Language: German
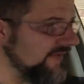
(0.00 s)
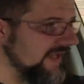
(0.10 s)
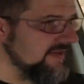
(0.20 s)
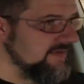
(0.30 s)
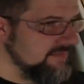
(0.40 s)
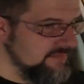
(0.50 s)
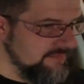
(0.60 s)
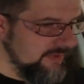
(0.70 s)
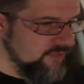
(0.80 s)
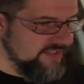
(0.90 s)
Weil
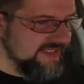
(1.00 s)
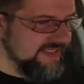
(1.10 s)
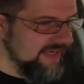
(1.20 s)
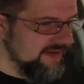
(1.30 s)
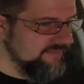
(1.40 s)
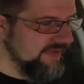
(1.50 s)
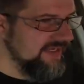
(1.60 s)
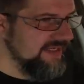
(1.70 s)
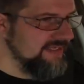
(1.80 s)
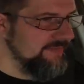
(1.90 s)
man muss ja sagen, wenn
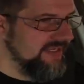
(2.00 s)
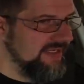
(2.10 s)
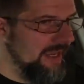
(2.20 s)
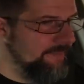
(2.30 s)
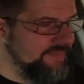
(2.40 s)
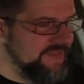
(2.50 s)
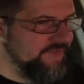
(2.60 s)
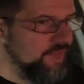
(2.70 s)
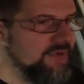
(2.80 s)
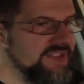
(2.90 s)
ich jetzt habe ich, ich habe bis
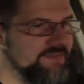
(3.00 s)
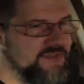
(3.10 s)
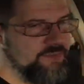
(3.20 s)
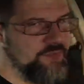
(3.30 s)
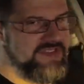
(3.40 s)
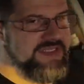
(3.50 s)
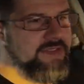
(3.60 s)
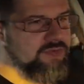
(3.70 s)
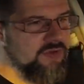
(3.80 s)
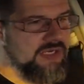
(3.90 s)
75
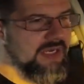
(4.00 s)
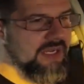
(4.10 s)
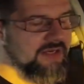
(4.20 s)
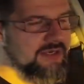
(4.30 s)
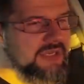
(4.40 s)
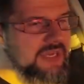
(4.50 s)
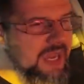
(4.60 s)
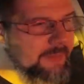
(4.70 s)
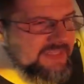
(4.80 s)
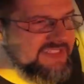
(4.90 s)
Prozent nur geladen,
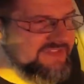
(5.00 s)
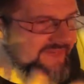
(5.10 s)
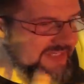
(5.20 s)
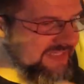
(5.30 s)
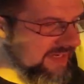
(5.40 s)
habe jetzt zwei